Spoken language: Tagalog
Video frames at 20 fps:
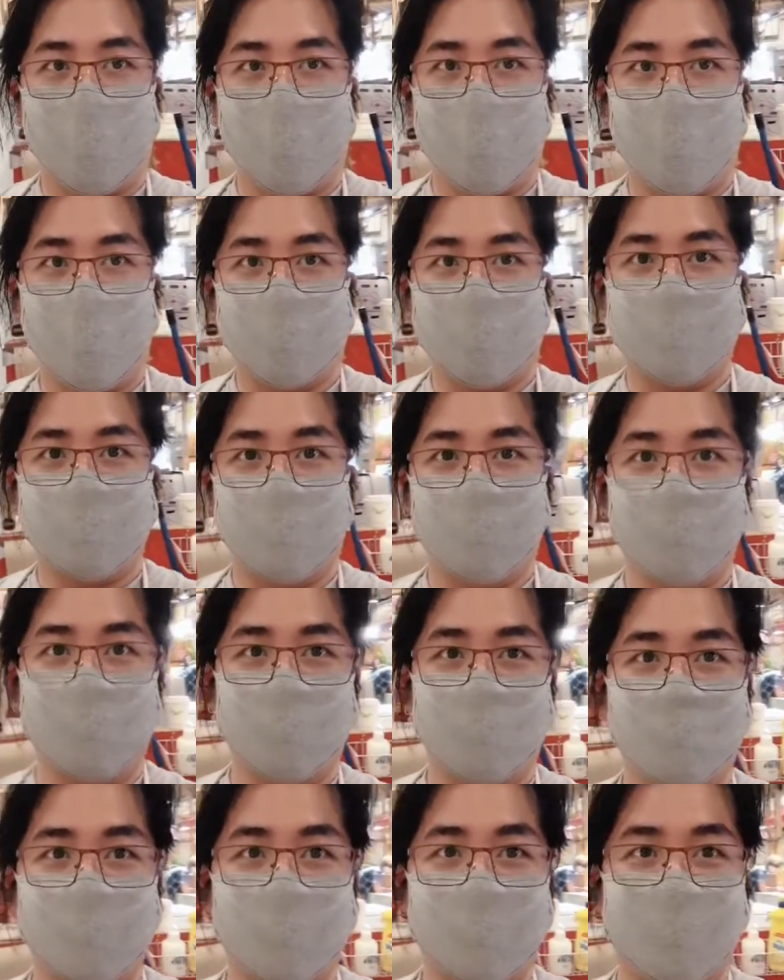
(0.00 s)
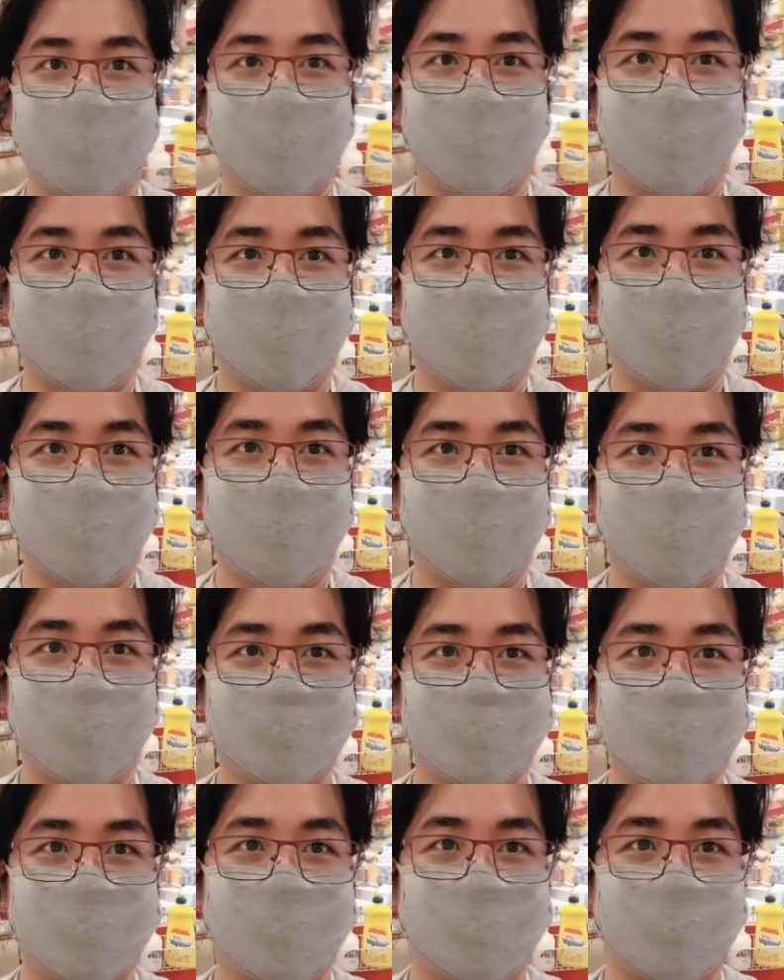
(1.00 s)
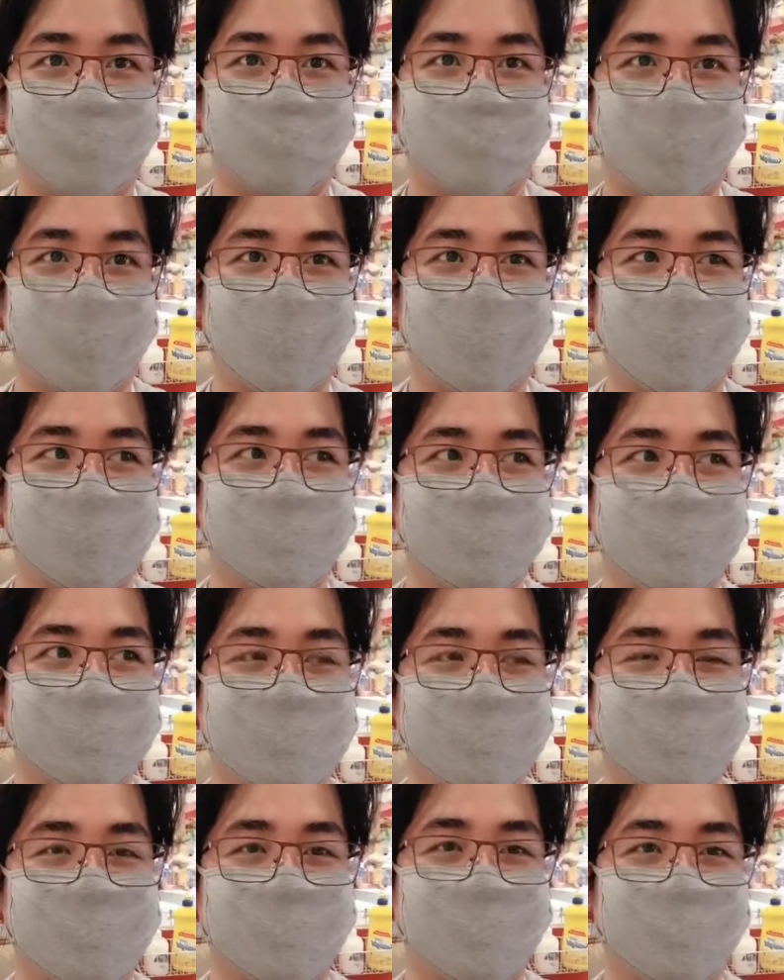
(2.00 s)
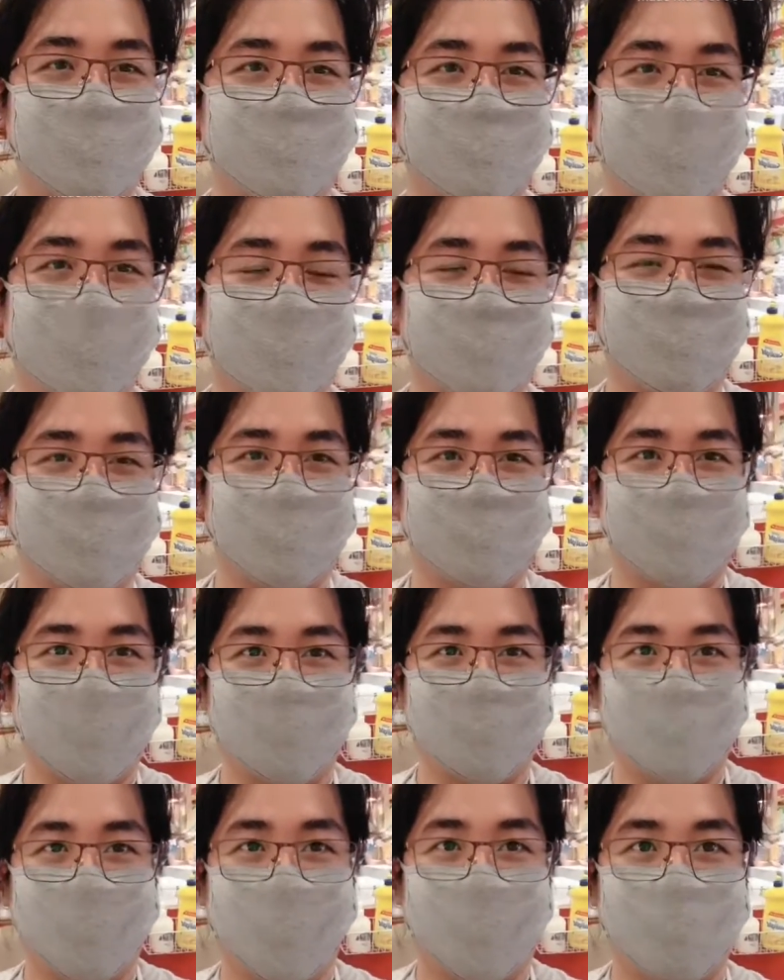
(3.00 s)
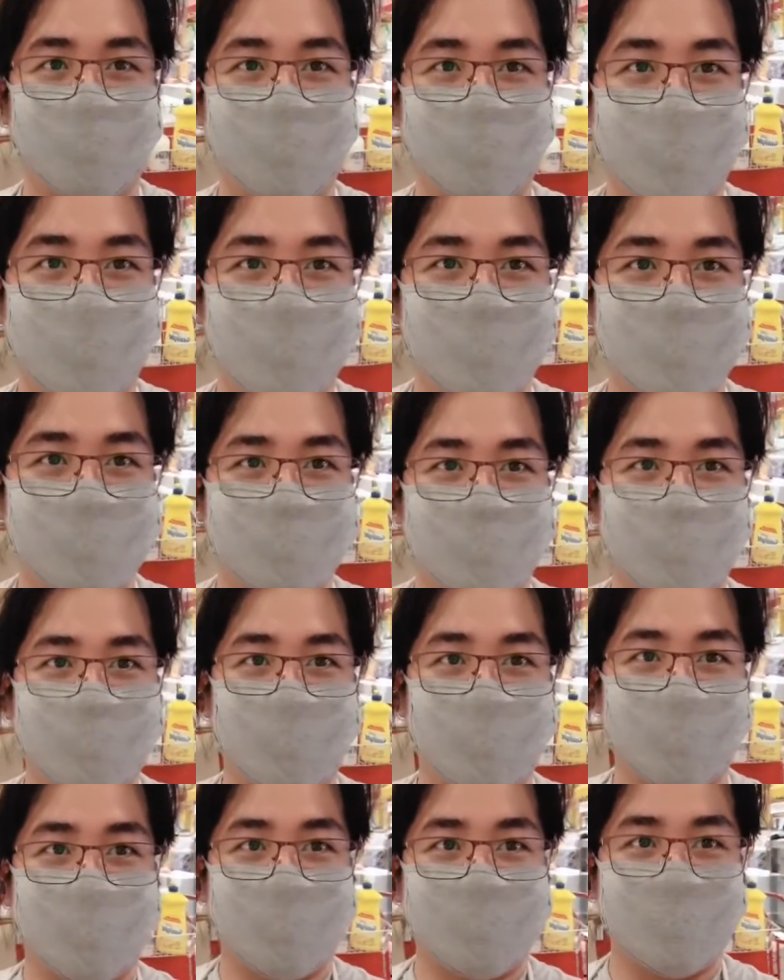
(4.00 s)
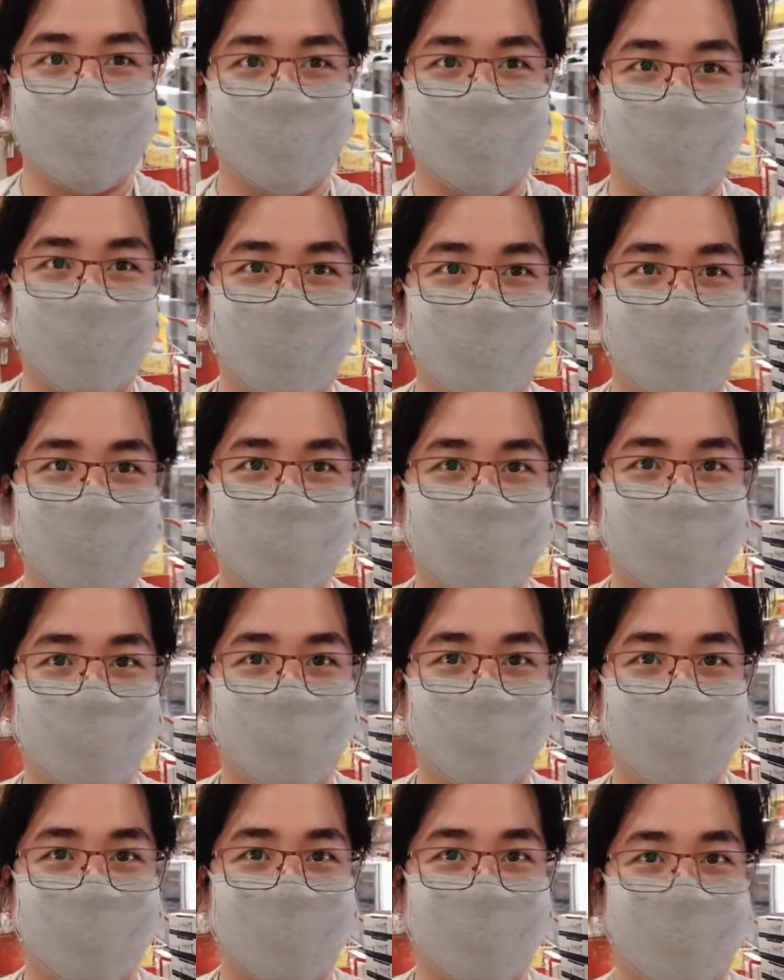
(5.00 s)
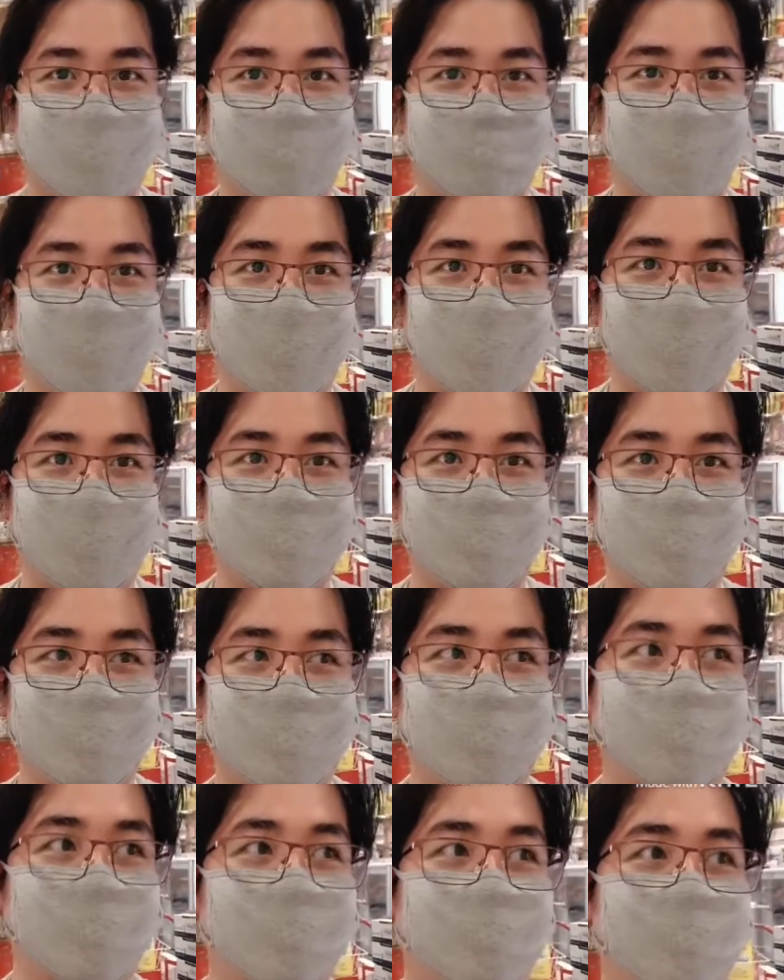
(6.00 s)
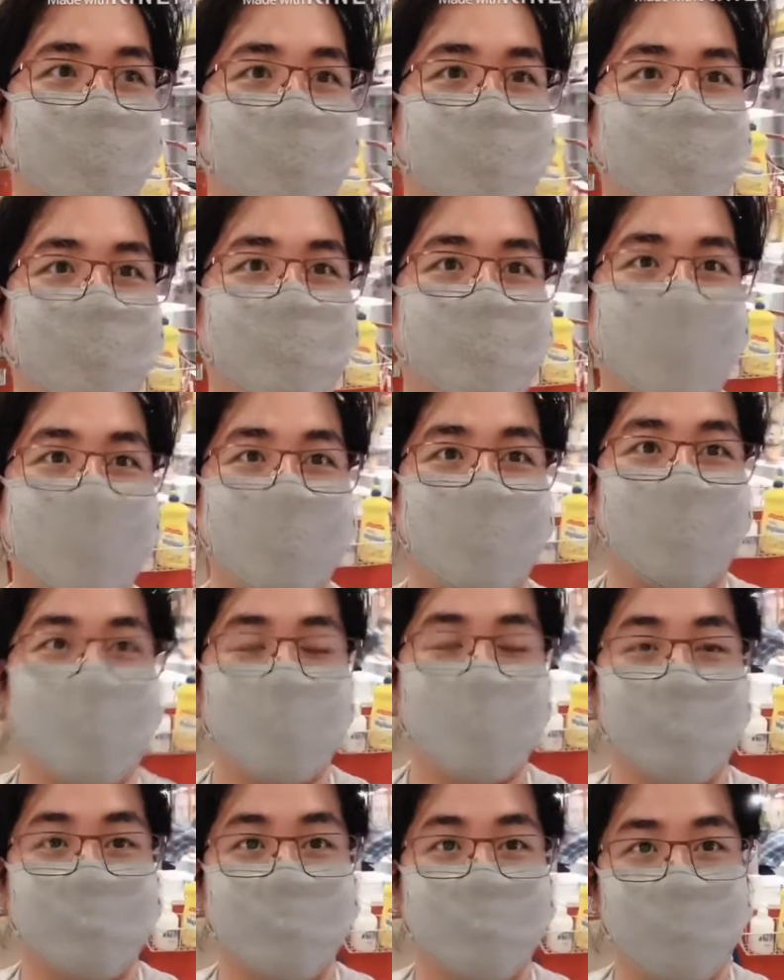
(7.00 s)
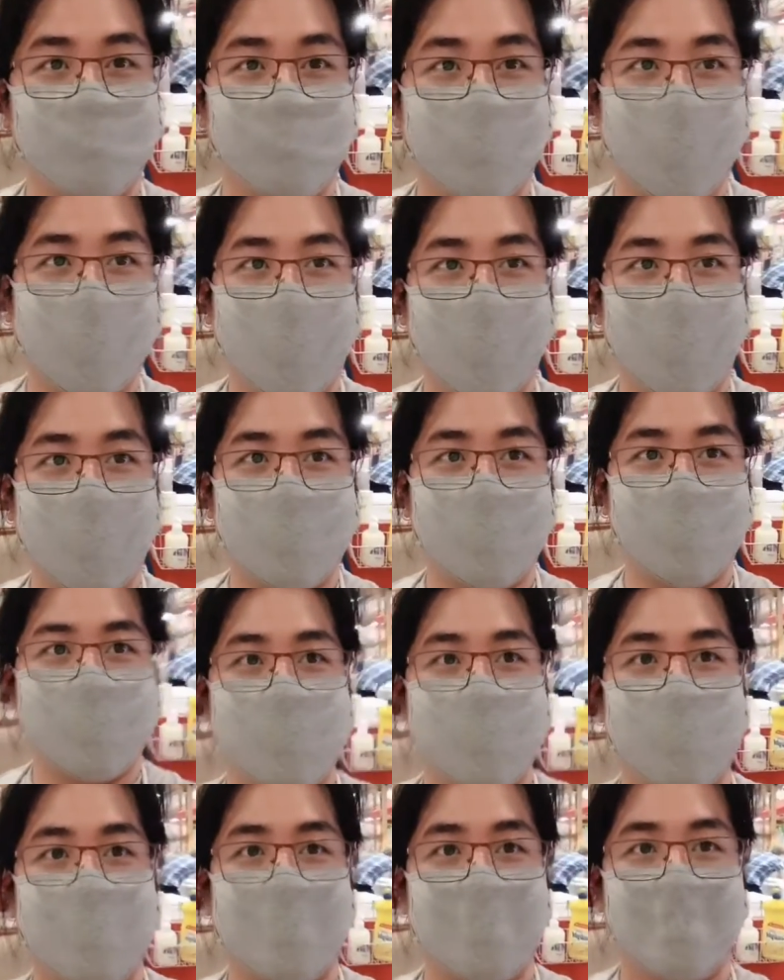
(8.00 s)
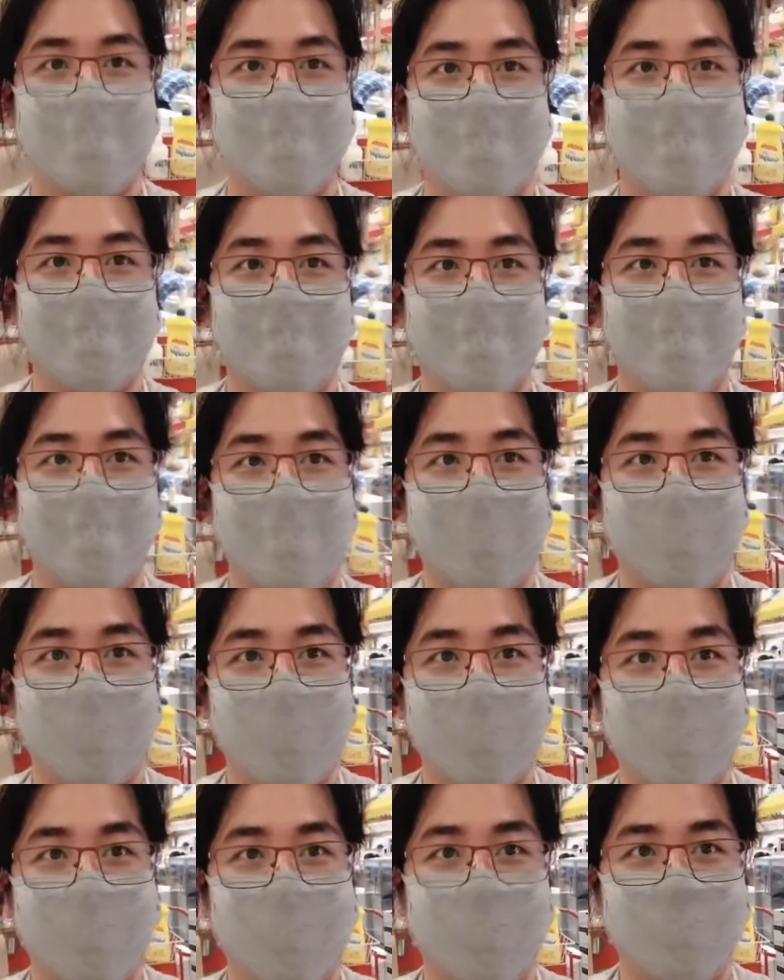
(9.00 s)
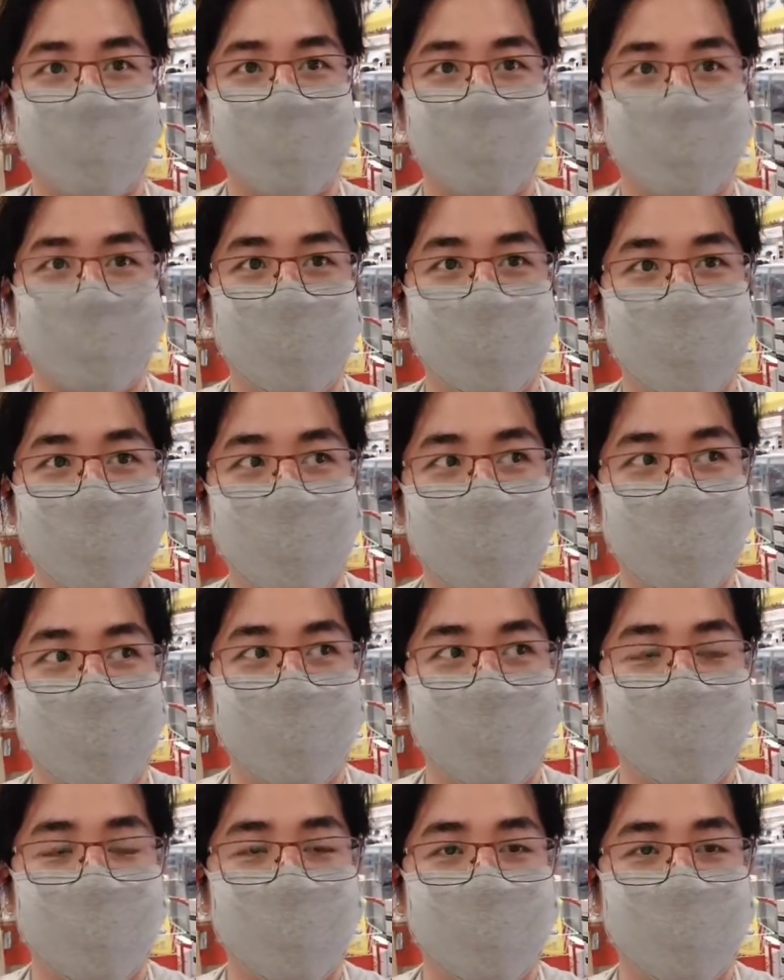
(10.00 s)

hindi ako makapaikot sa labas kasi baka mamaya bawal. So, hanggang dito lang ako sa bot namin kung paano ako nagbablog. And then,